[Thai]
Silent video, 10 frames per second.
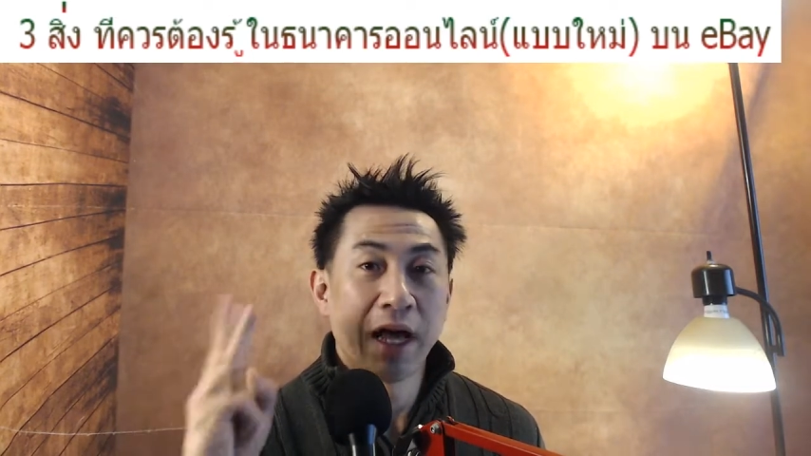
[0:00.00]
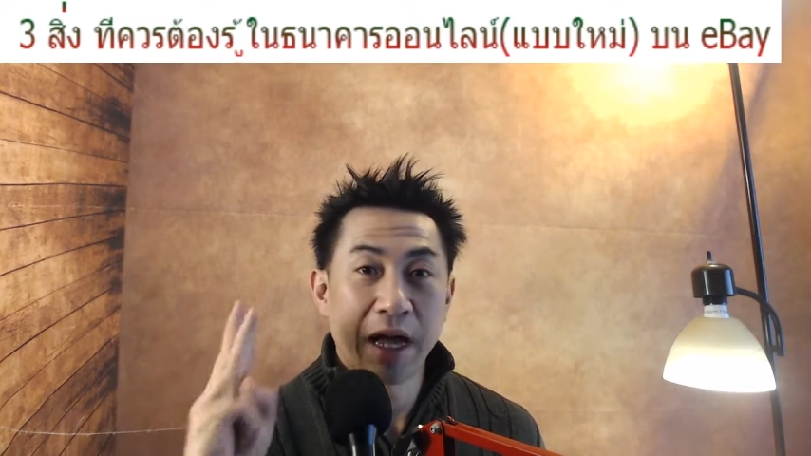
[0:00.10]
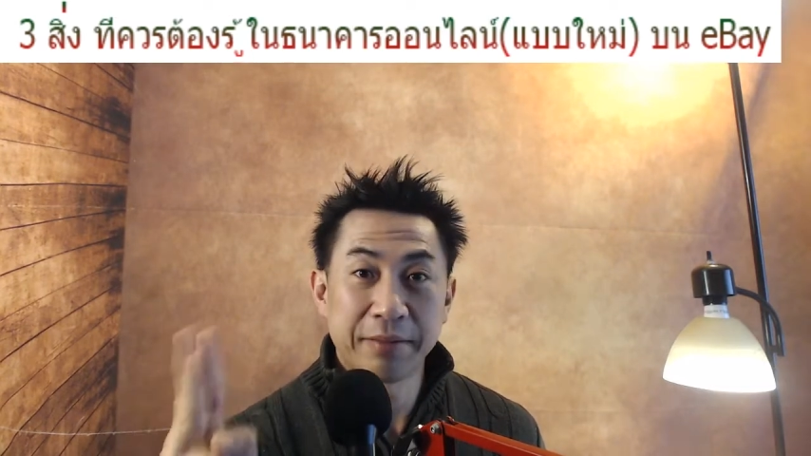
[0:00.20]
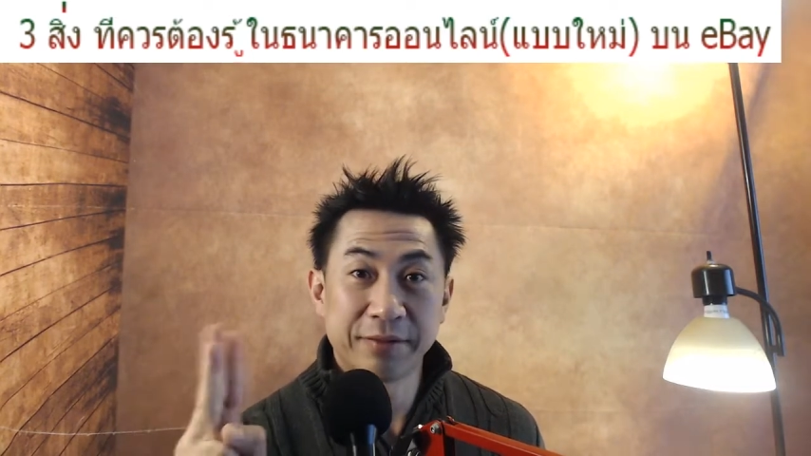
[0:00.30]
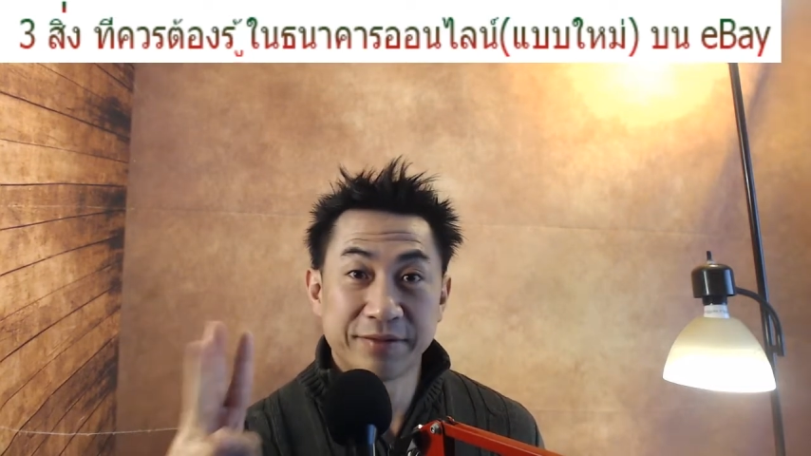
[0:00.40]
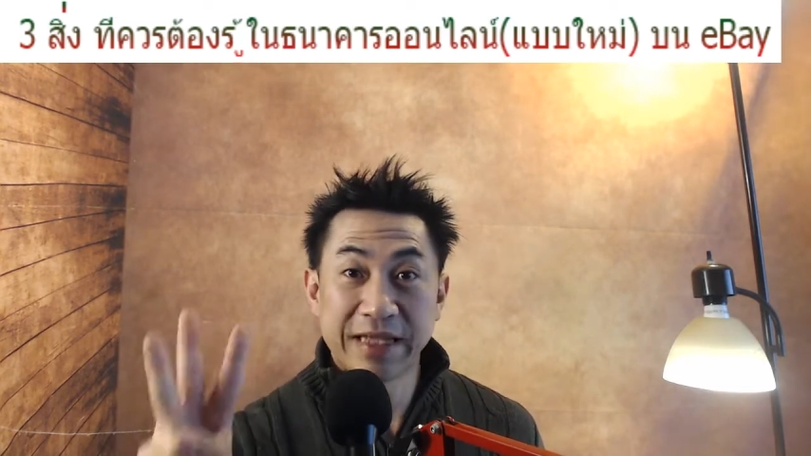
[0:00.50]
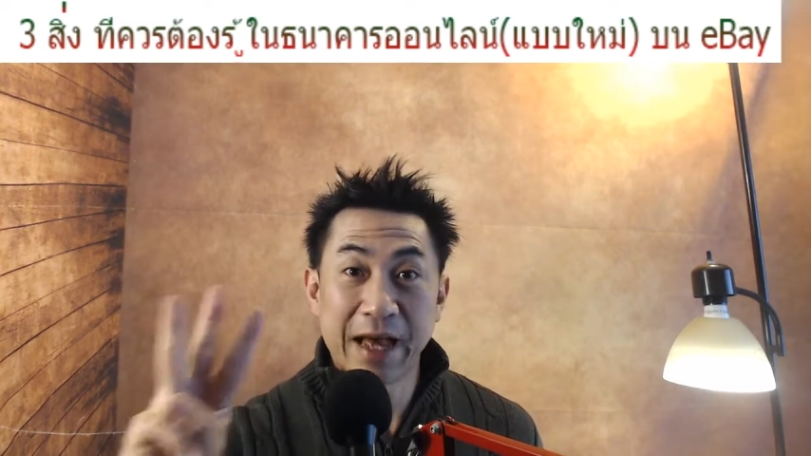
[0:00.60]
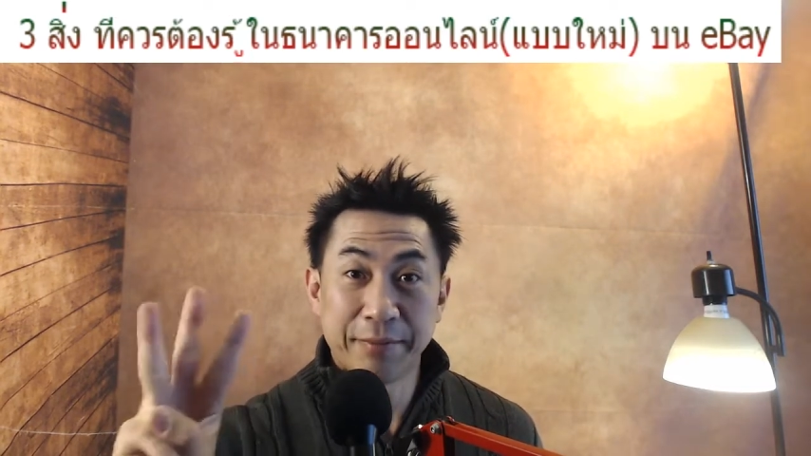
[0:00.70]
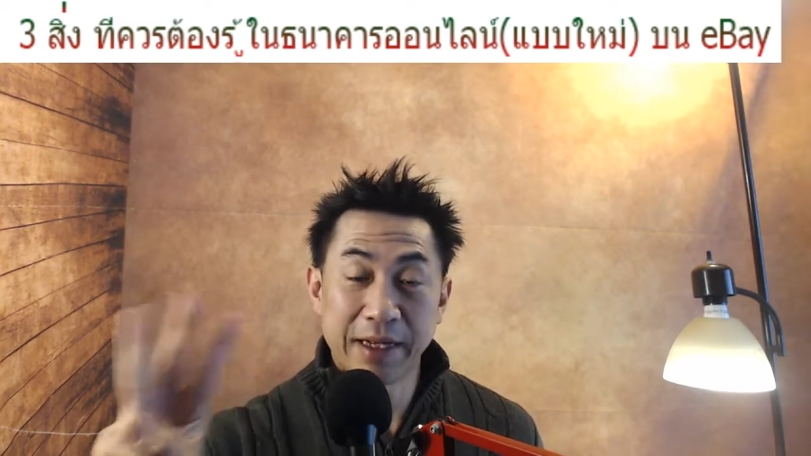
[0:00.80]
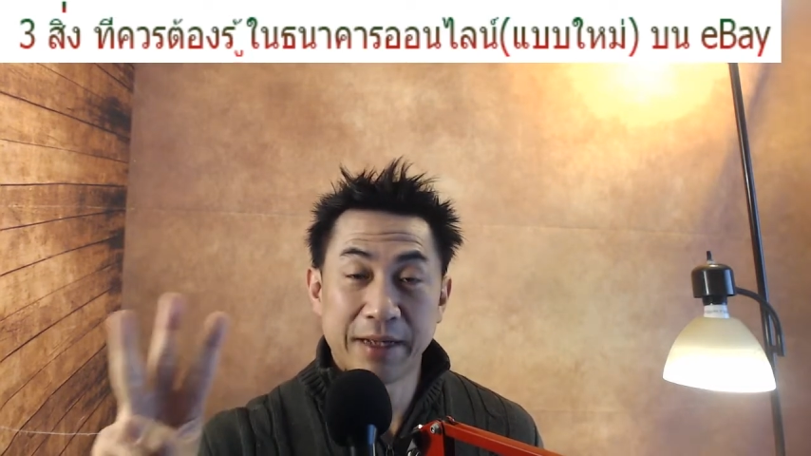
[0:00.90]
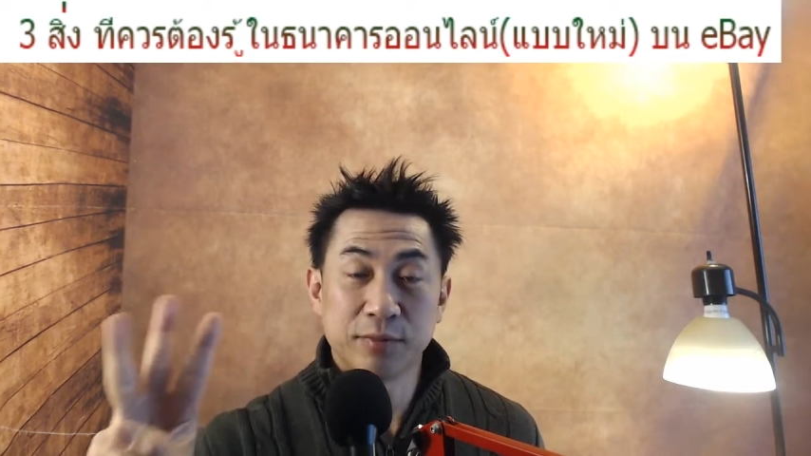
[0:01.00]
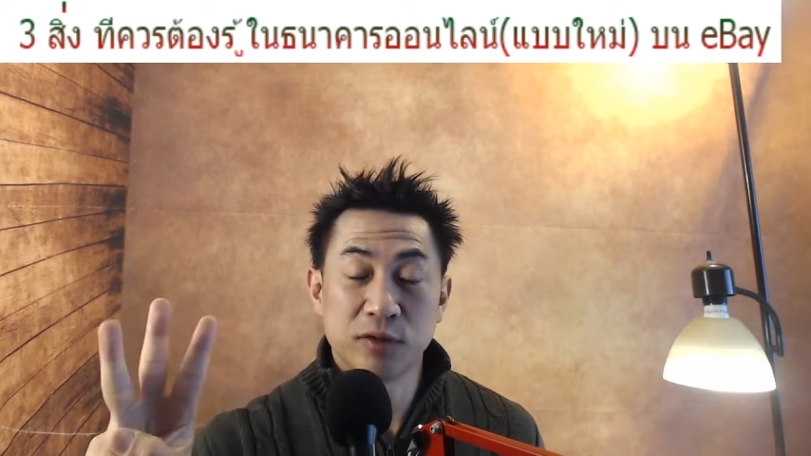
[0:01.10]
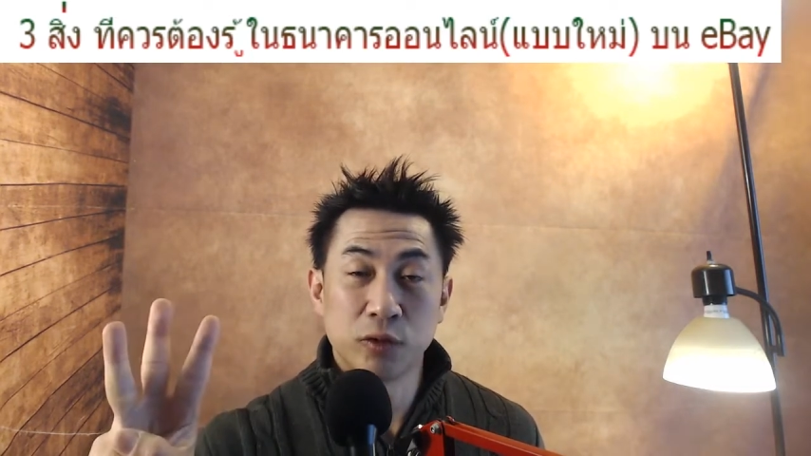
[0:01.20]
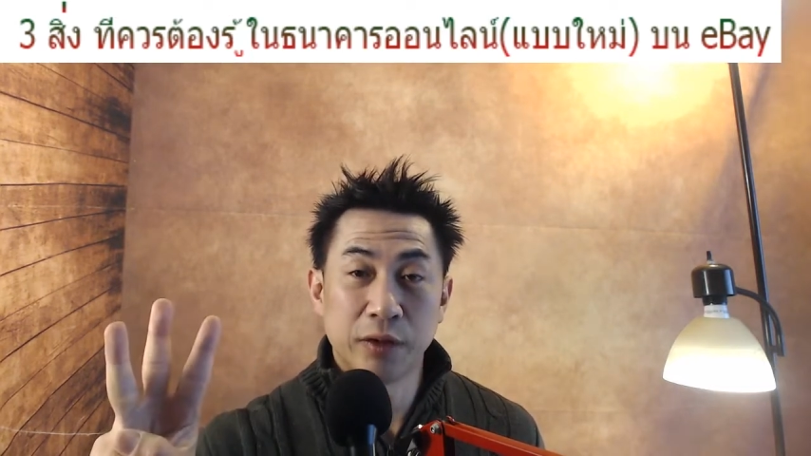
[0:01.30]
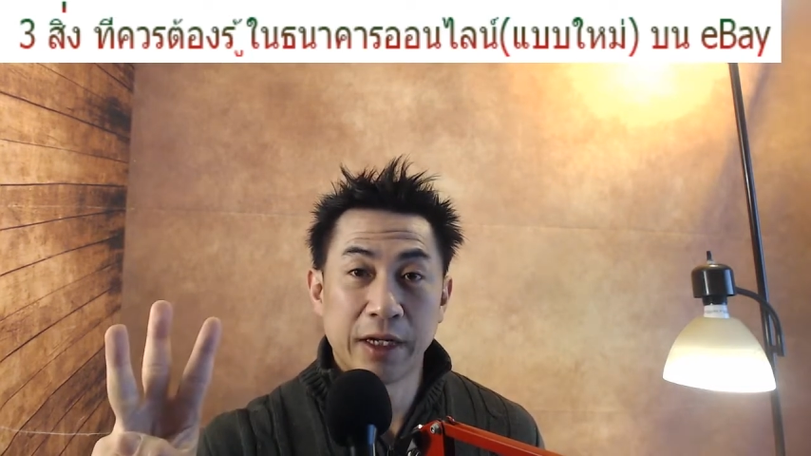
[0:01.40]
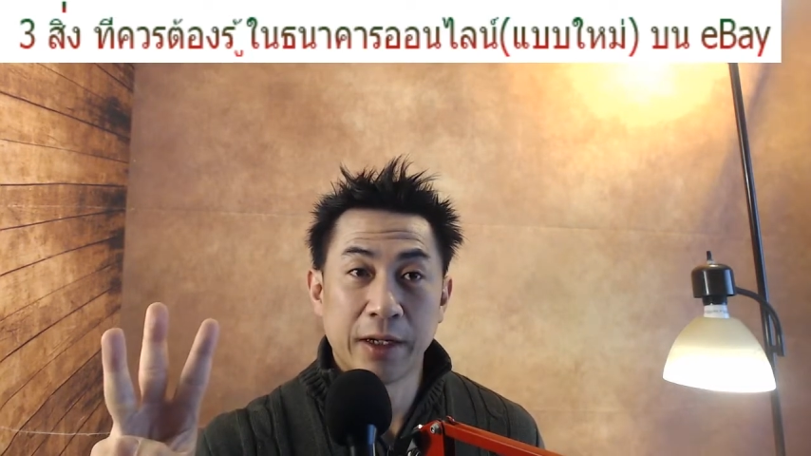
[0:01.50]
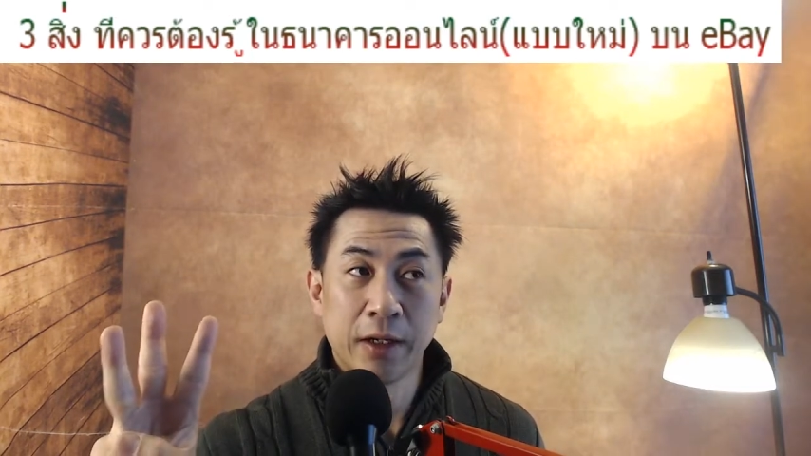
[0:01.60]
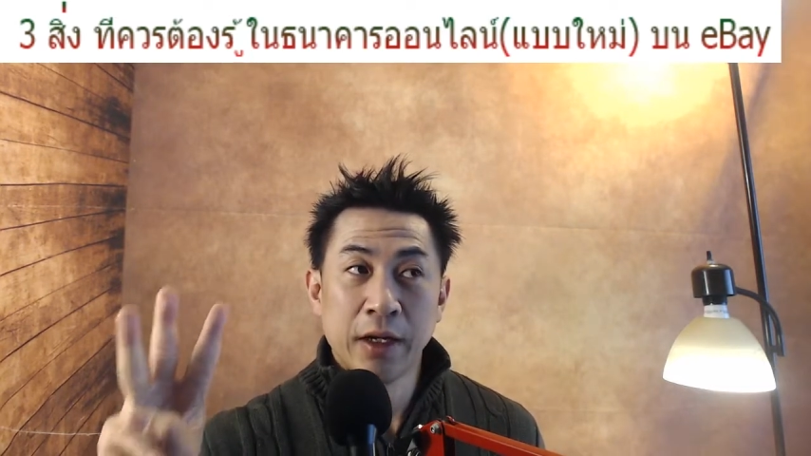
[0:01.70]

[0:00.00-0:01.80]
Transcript: อันดับ 3 นะครับ ตัวนะ